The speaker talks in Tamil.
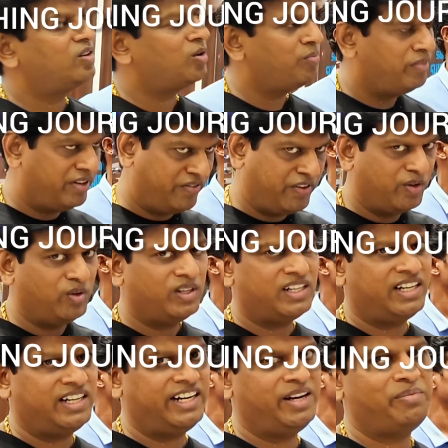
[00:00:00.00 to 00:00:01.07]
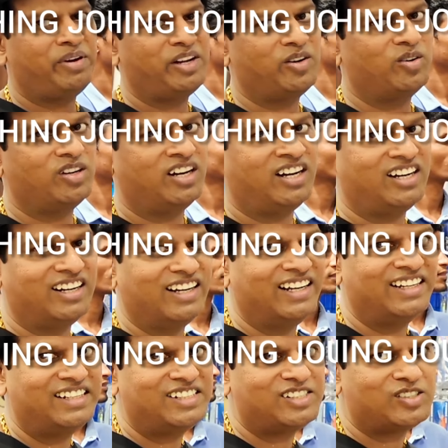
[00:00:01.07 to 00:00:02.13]
ரொம்ப ஃபியூக்கு தான் ரெடி பண்ணி கொடுக்குறாங்க
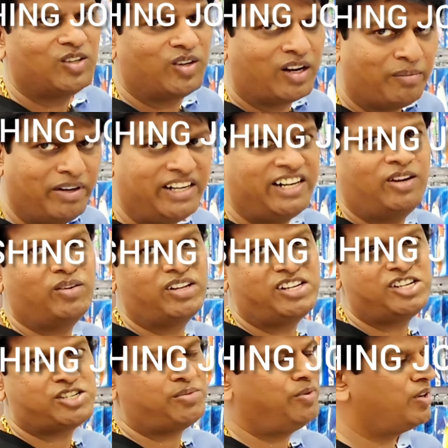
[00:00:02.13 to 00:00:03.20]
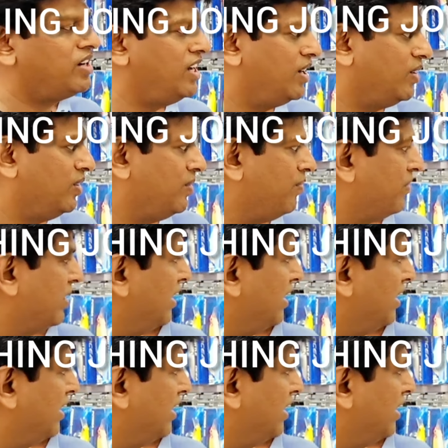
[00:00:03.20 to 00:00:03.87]
ஸோ நம்ம இந்தியாவோட டிஸ்ட்ரிபியூட்டராக இருக்கும்